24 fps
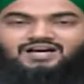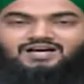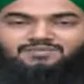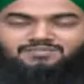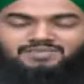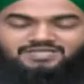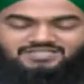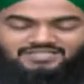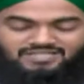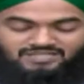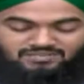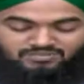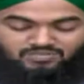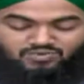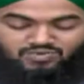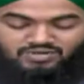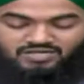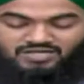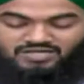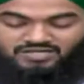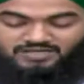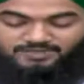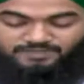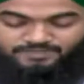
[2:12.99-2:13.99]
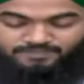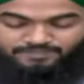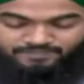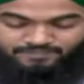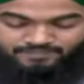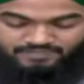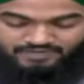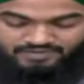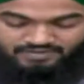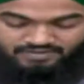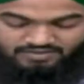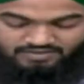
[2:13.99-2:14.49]
আর মাদানী মুন্নারা
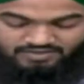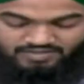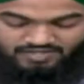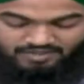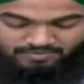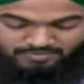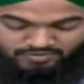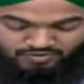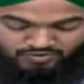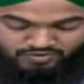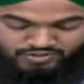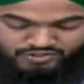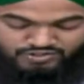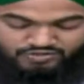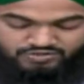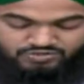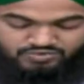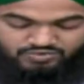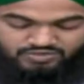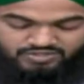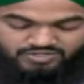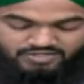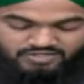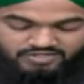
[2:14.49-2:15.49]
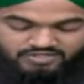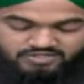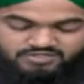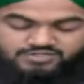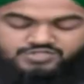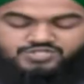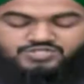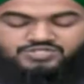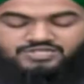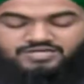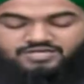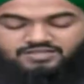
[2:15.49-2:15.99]
আমরাও নিয়ত করেনি
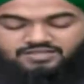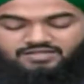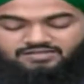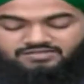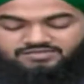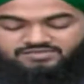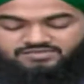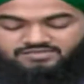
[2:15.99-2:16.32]
ইনশাআল্লাহ